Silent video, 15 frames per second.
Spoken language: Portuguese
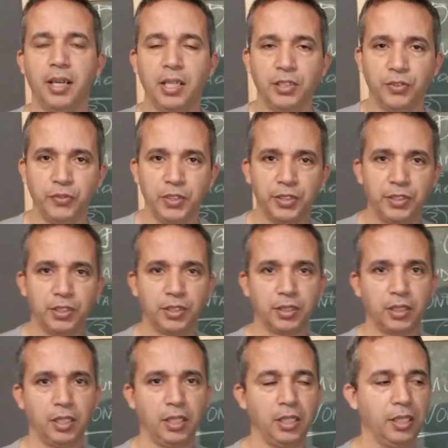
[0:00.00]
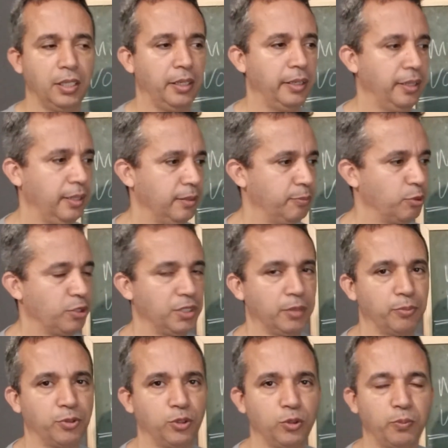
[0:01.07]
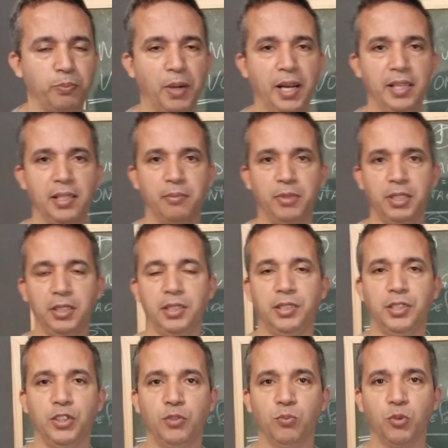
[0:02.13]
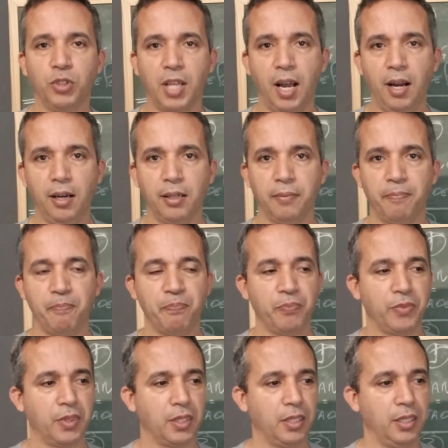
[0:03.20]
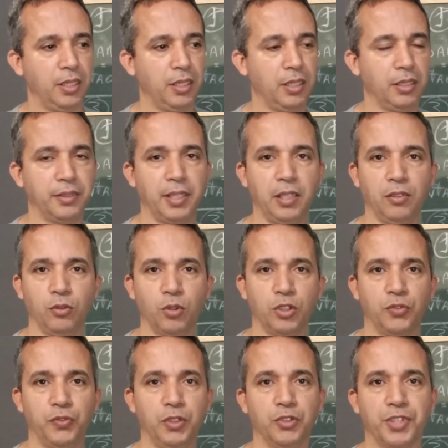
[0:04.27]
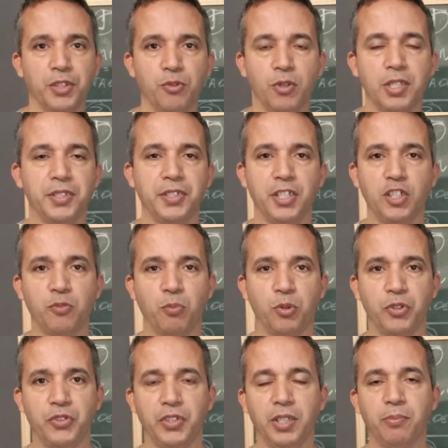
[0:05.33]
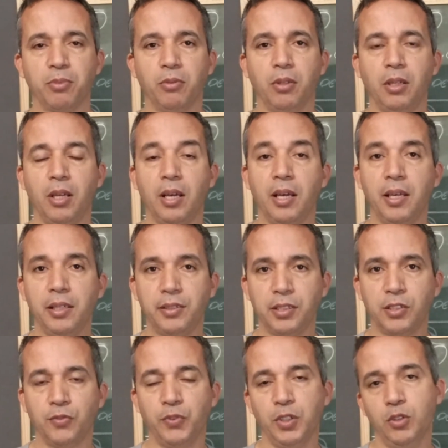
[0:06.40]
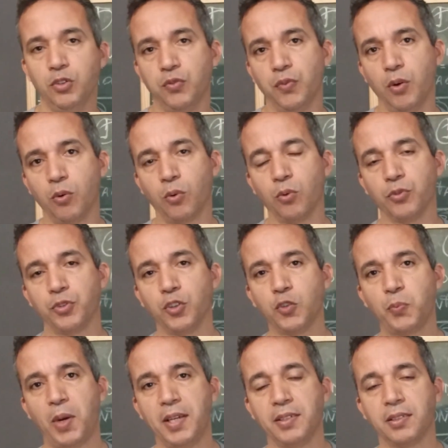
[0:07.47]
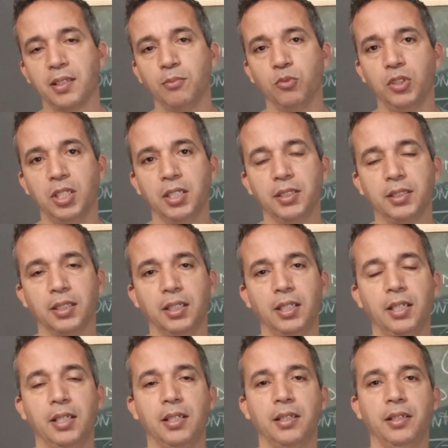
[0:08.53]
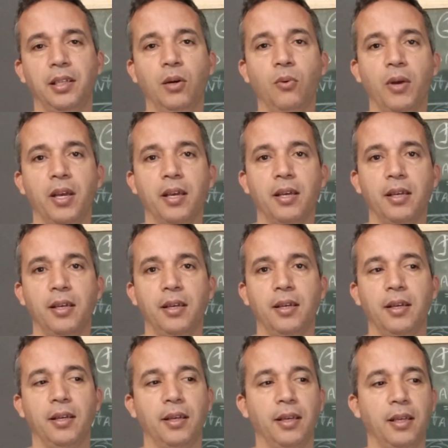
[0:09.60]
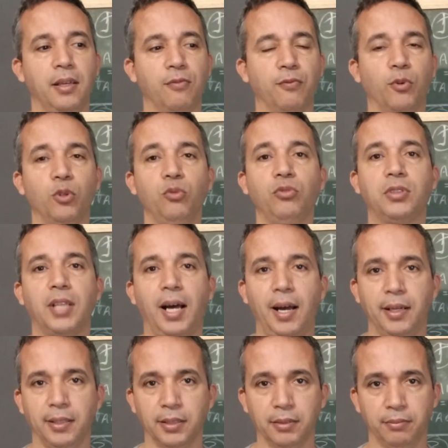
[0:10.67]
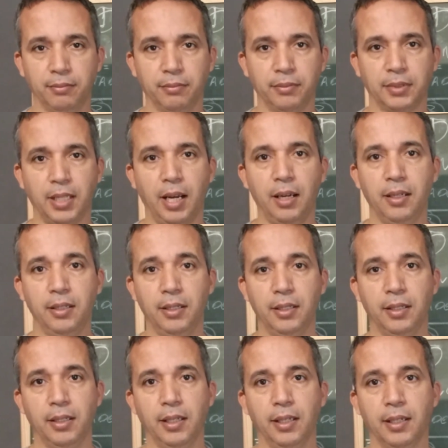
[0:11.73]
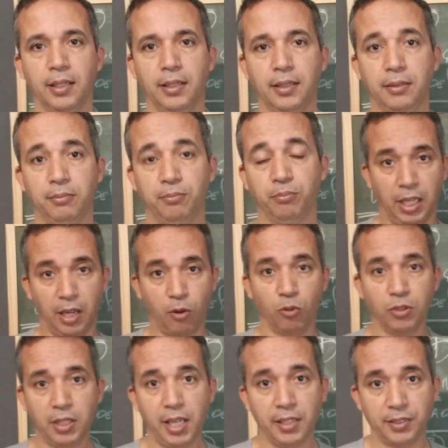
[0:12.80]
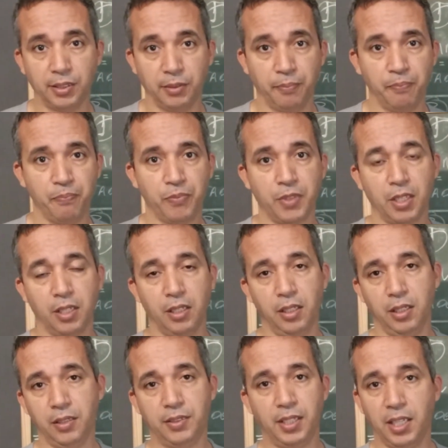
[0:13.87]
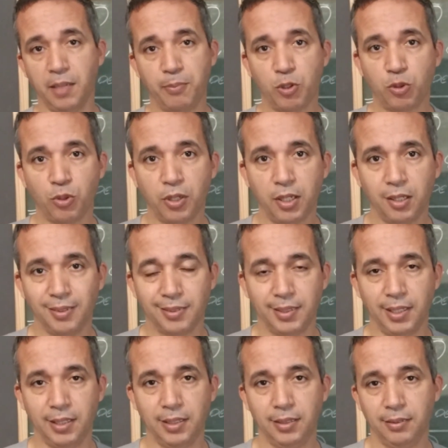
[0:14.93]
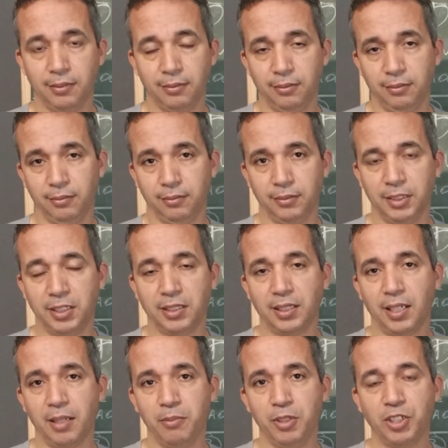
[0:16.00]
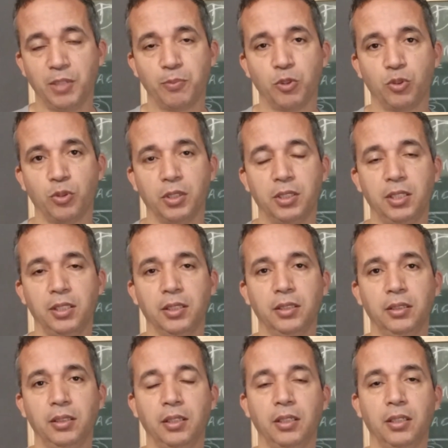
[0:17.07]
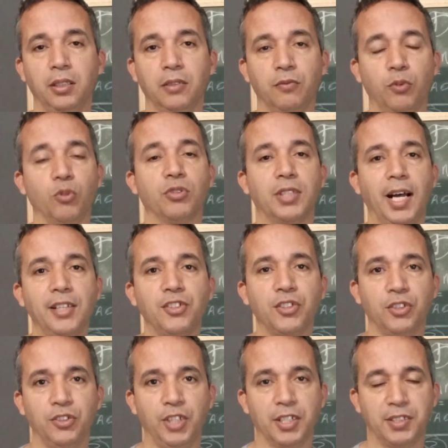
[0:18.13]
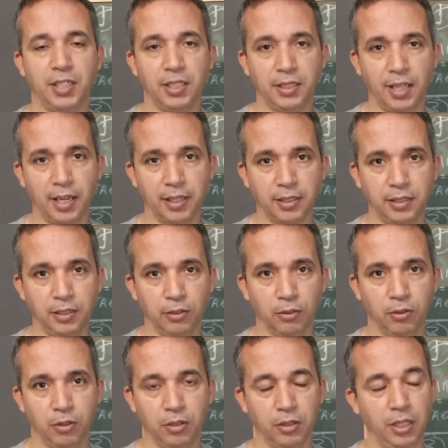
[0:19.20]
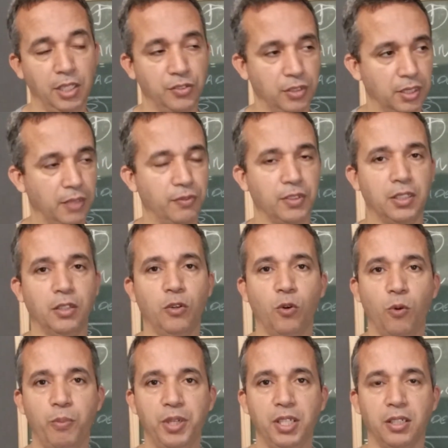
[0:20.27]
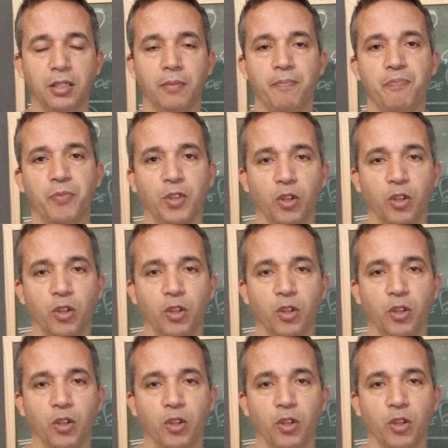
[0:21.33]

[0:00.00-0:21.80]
Às vezes, é, por exemplo, se o pai e a mãe decidem mudar e tem dois filhos adolescentes, por exemplo, esses filhos vão com seus pais. Essa mudança não é, é voluntária, tá? ela, ela acontece. E sem a pessoa, sem necessariamente a pessoa ter vontade de aceitar aquilo. Às vezes a vida obriga.